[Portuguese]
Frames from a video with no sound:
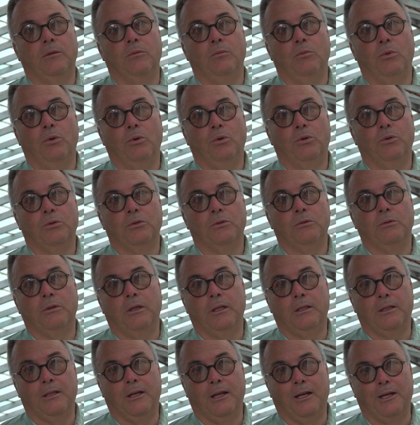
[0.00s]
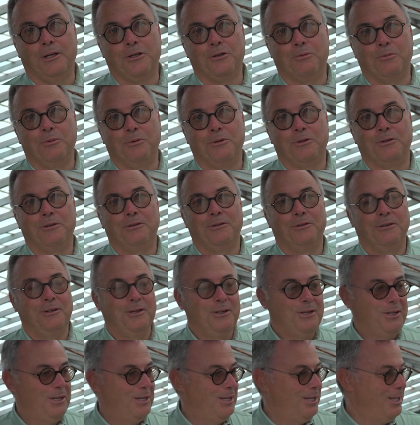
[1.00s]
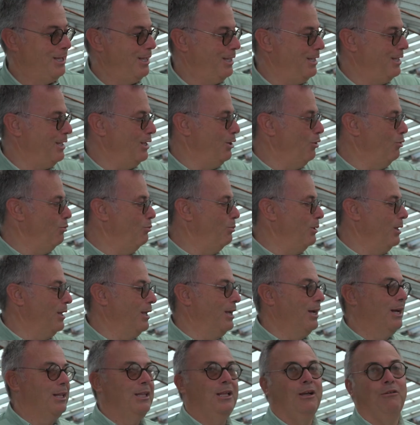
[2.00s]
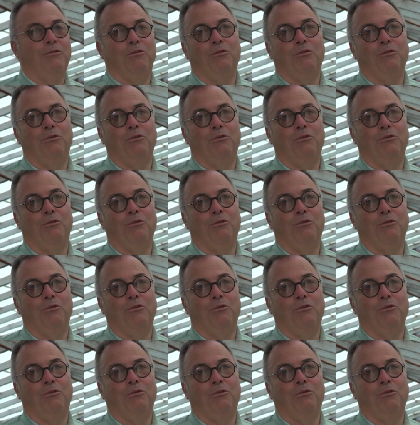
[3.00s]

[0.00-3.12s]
de morte, entre aspas, e é obrigada a